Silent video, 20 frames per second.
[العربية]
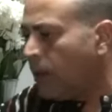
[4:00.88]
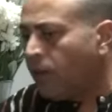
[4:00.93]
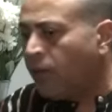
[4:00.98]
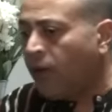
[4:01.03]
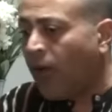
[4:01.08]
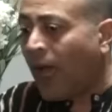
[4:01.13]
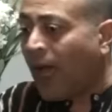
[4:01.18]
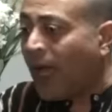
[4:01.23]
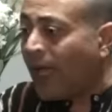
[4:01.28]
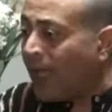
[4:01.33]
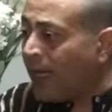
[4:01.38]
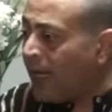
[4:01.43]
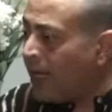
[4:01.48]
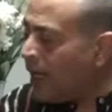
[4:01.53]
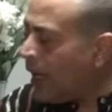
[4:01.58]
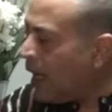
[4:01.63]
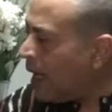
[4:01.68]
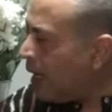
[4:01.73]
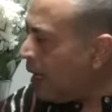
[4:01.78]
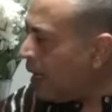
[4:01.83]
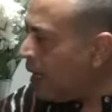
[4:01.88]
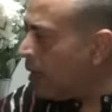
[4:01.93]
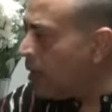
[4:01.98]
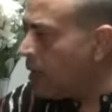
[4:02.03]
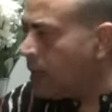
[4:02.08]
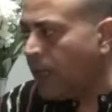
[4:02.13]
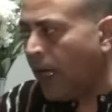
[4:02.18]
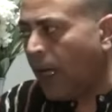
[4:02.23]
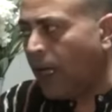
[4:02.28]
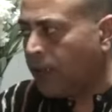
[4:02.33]
فعاجلا اجلا
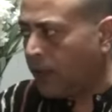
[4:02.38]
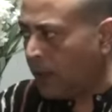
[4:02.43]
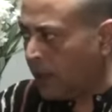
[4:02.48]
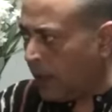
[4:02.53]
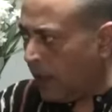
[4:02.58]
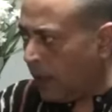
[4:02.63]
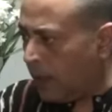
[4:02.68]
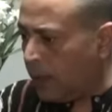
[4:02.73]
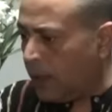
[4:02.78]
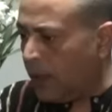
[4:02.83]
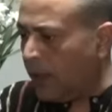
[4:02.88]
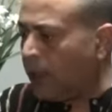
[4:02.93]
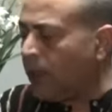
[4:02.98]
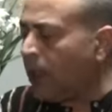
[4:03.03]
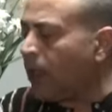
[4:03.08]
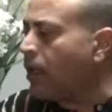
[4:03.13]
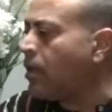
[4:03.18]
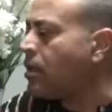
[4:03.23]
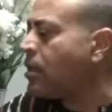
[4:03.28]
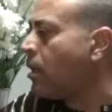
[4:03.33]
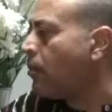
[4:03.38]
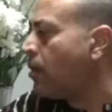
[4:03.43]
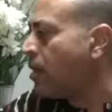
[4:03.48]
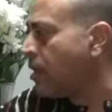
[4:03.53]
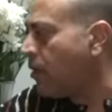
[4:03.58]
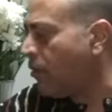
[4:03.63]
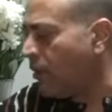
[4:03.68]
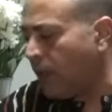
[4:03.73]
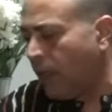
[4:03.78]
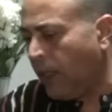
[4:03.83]
السياحه هترجع احنا القصه
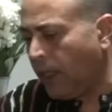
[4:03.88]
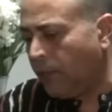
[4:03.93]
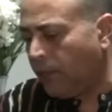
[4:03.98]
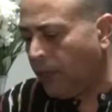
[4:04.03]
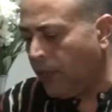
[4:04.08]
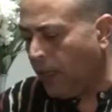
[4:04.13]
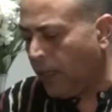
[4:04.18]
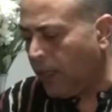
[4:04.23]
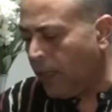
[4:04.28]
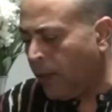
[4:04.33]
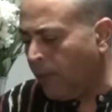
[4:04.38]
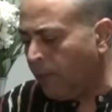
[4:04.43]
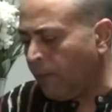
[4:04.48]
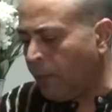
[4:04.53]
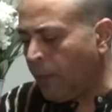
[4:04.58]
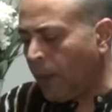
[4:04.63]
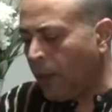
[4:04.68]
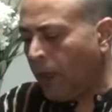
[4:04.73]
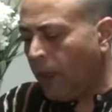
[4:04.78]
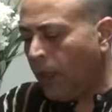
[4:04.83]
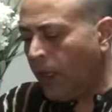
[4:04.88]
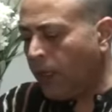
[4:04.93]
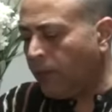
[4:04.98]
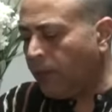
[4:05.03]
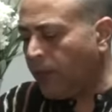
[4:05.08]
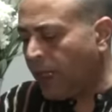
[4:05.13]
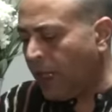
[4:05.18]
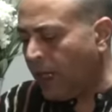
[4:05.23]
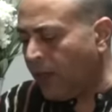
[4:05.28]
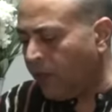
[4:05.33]
بس في ان احنا بن ايه احنا
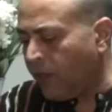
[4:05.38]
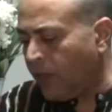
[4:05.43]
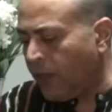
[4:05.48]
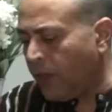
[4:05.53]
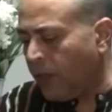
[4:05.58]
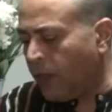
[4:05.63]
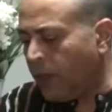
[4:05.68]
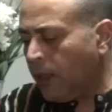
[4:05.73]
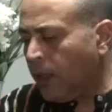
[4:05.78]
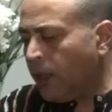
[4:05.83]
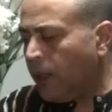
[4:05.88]
بنتكلم في ايه